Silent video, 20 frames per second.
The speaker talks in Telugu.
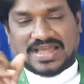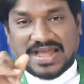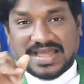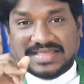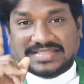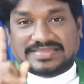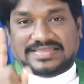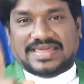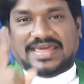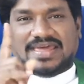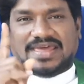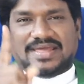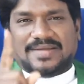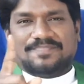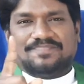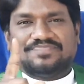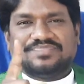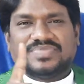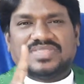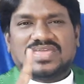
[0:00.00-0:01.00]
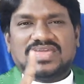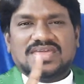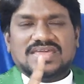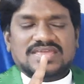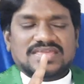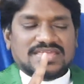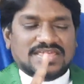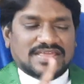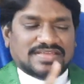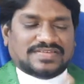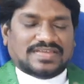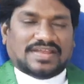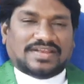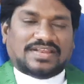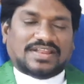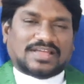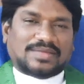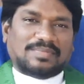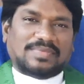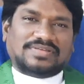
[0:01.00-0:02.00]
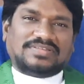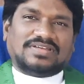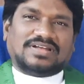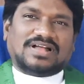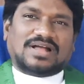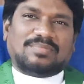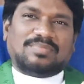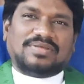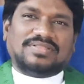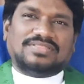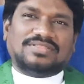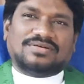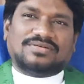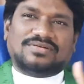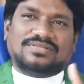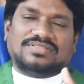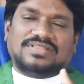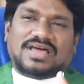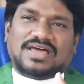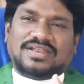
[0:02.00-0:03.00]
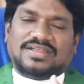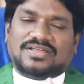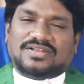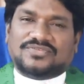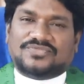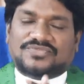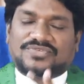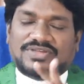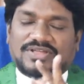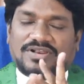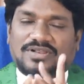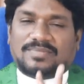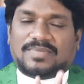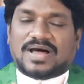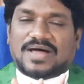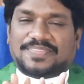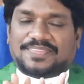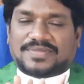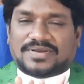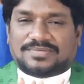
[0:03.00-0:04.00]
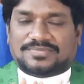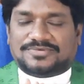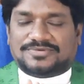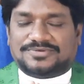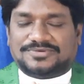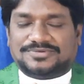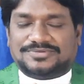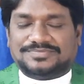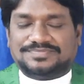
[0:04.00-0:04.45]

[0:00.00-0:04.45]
అయితే ఈ షడ్రక్ మేష అభ్యర్థనగో దానిలు వీళ్ళు మాత్రము